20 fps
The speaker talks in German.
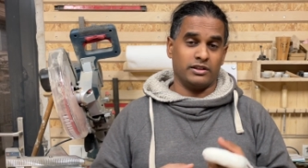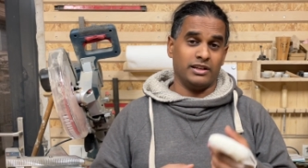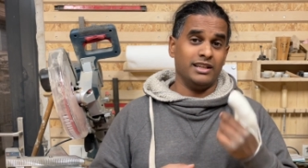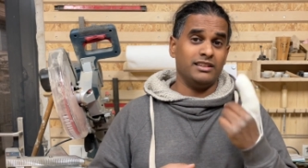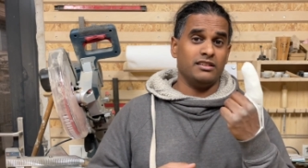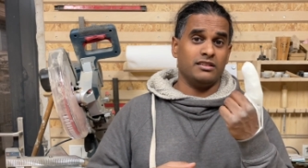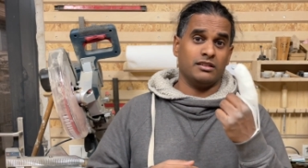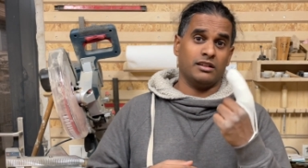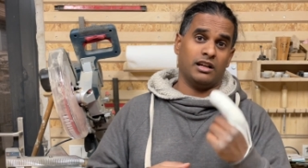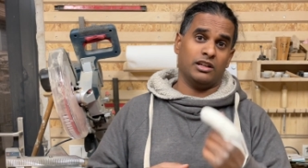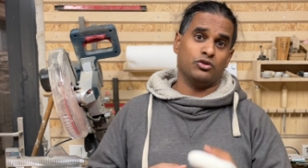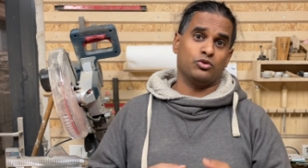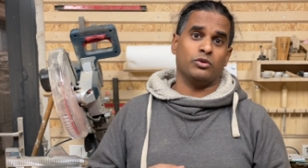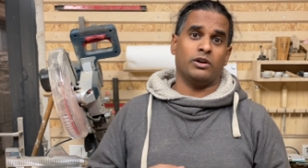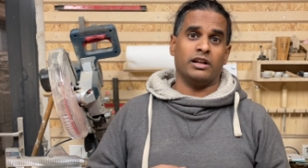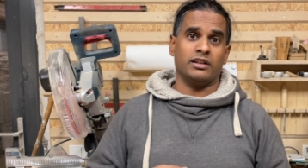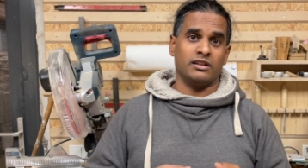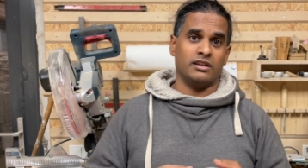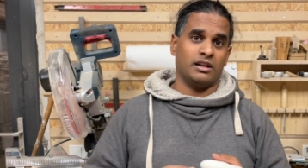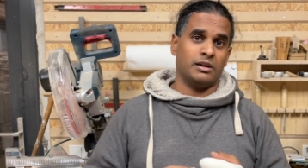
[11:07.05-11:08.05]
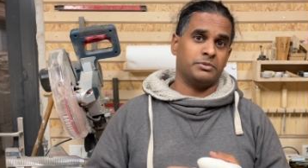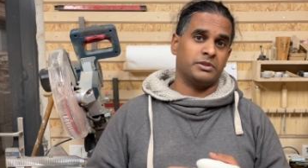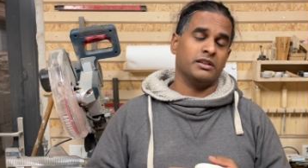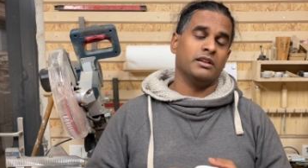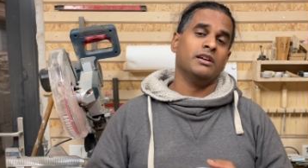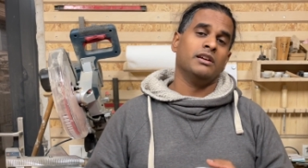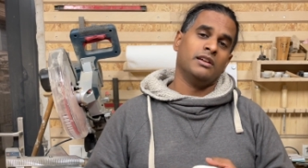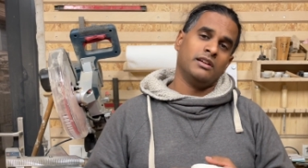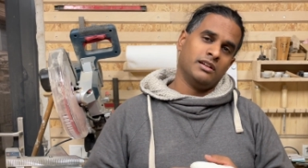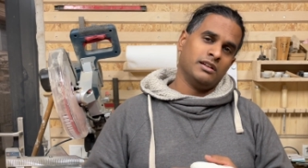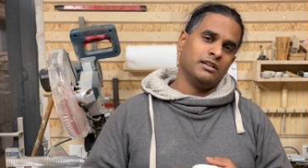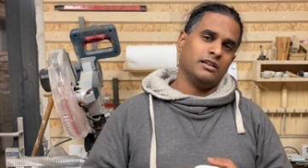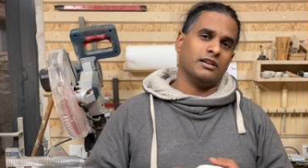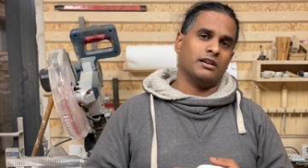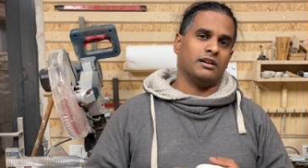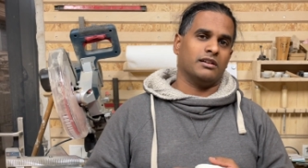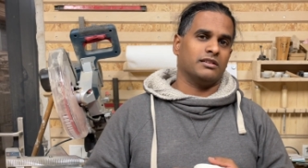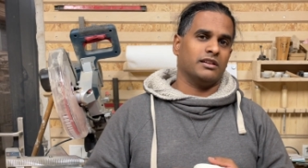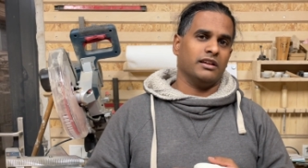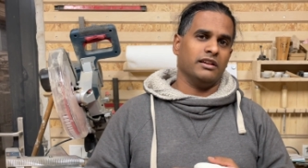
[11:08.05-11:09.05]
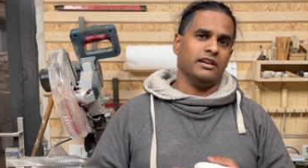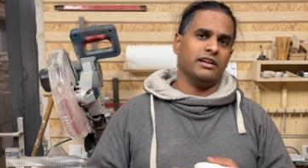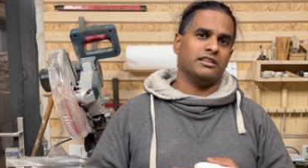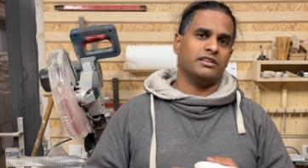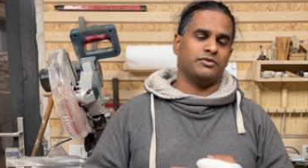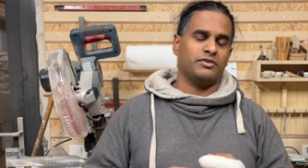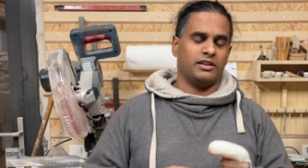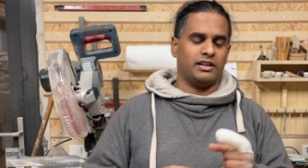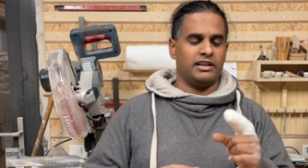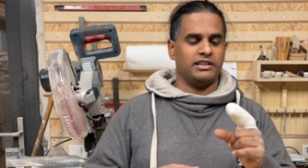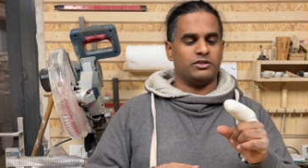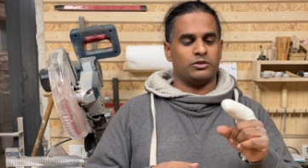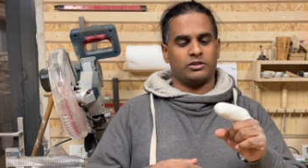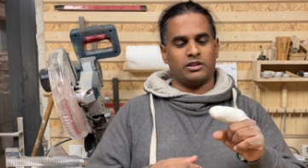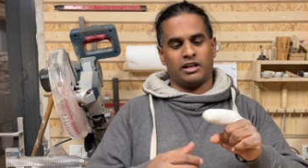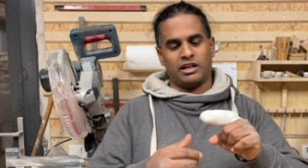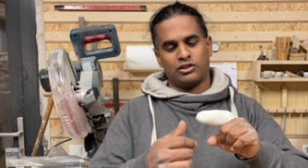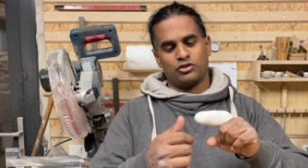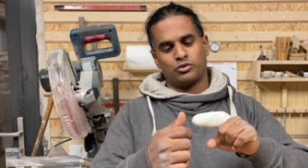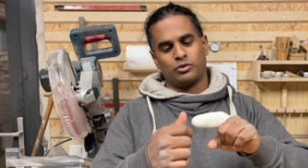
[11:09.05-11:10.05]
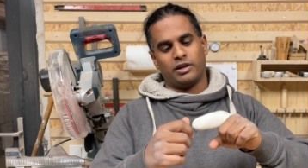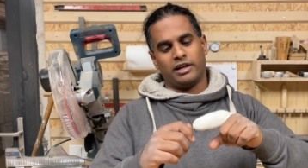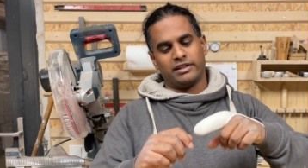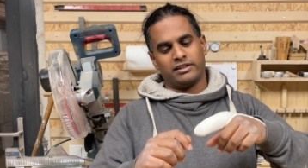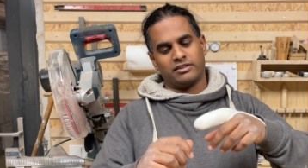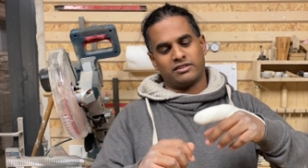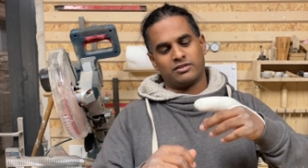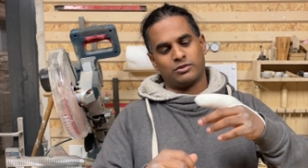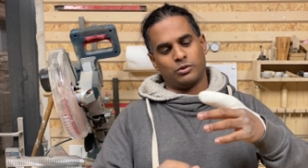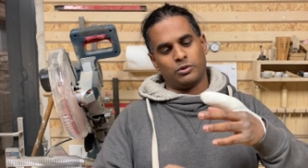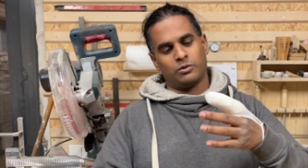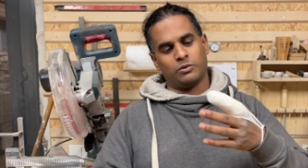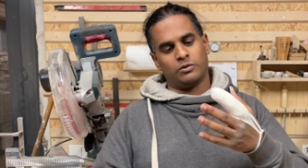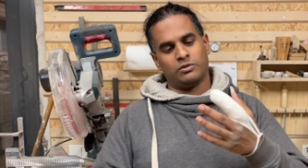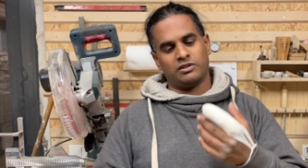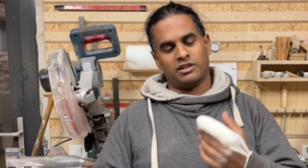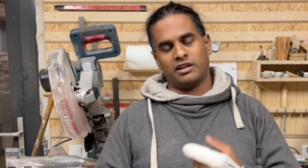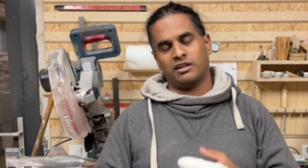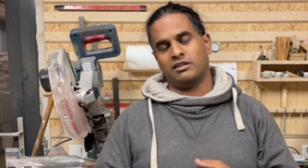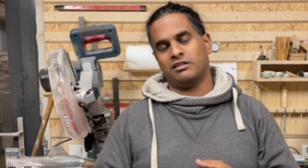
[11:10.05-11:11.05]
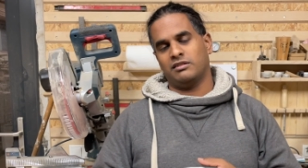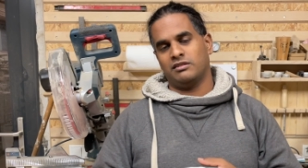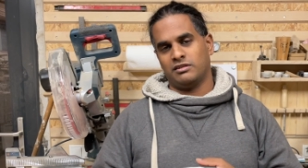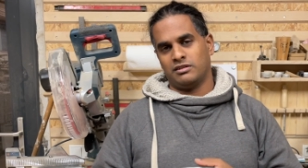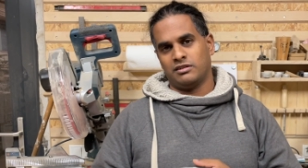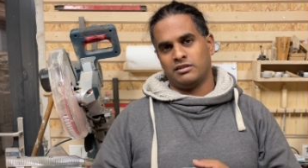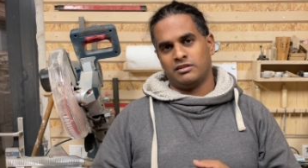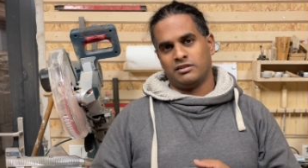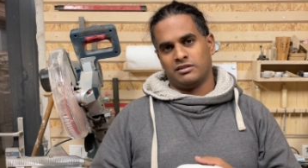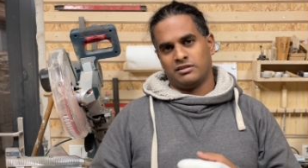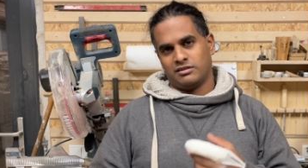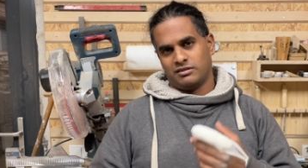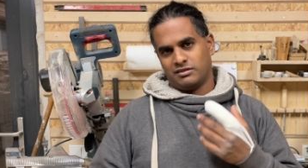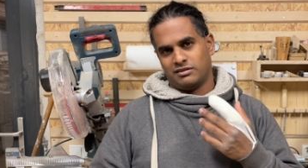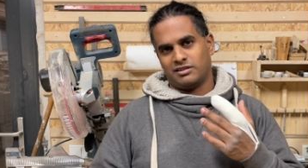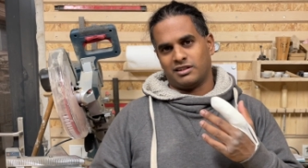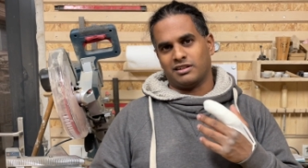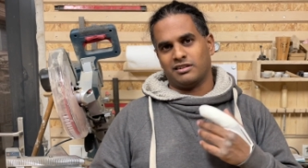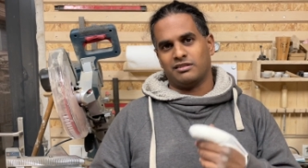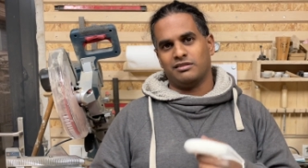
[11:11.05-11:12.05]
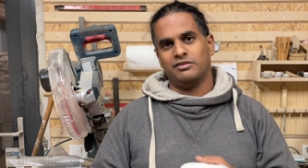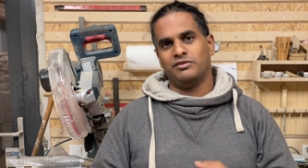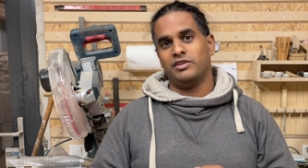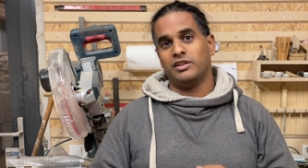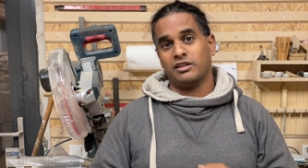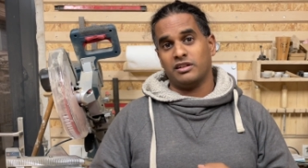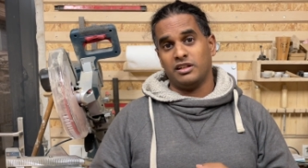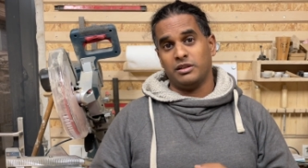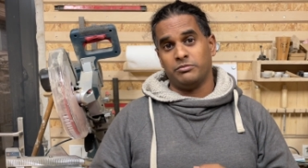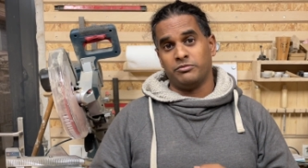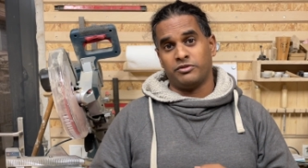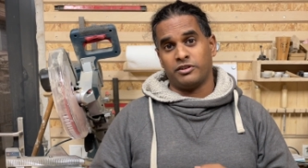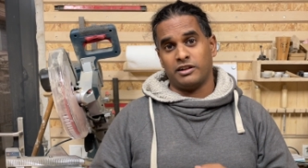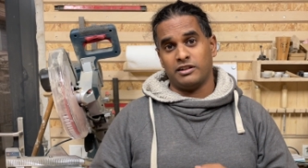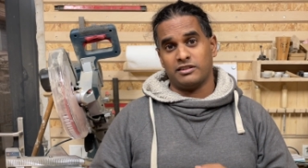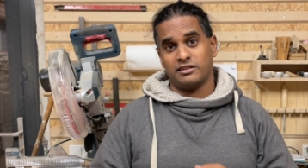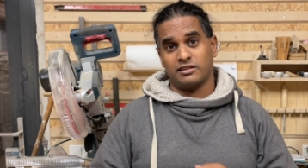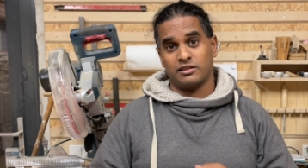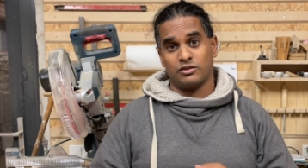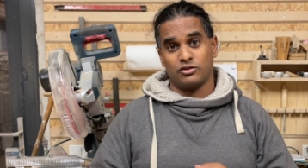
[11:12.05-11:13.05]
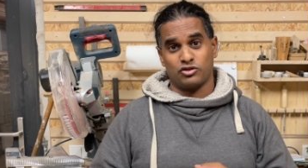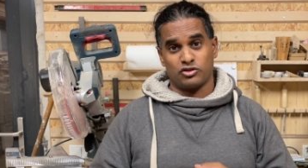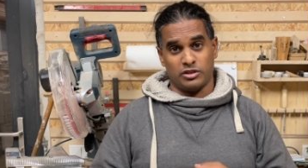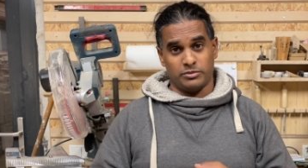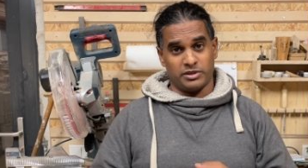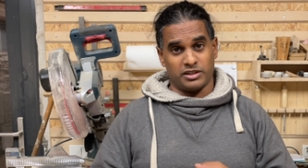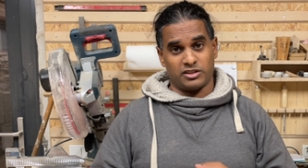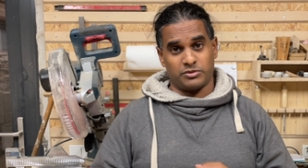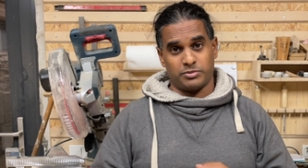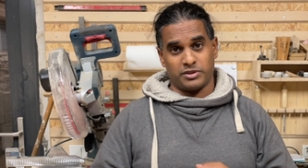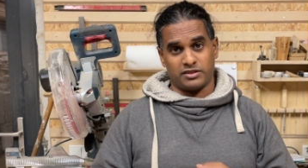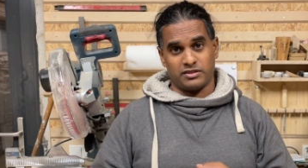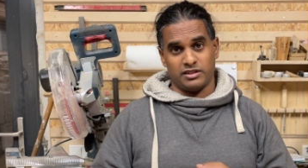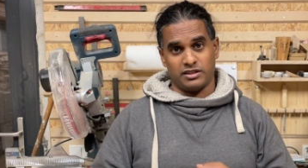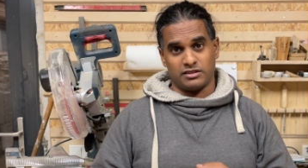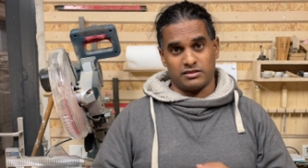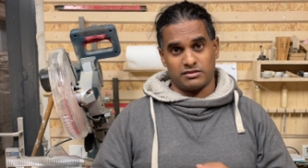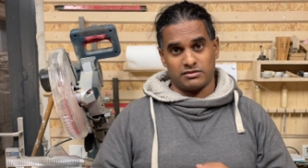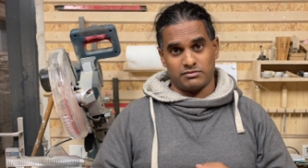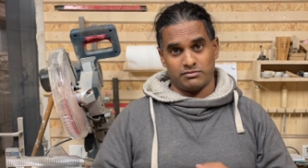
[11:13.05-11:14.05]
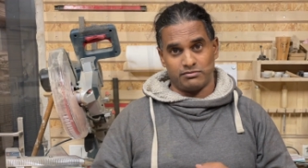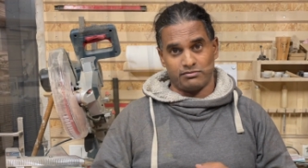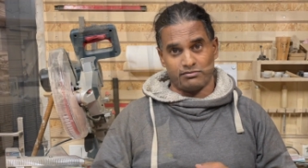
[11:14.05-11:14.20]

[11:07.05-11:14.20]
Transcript: Hätte ich einen Handschuh angehabt, ja, dann hätte es vielleicht auch den Handschuh reingezogen und dann, dann wäre ebenfalls Schlimmeres passiert.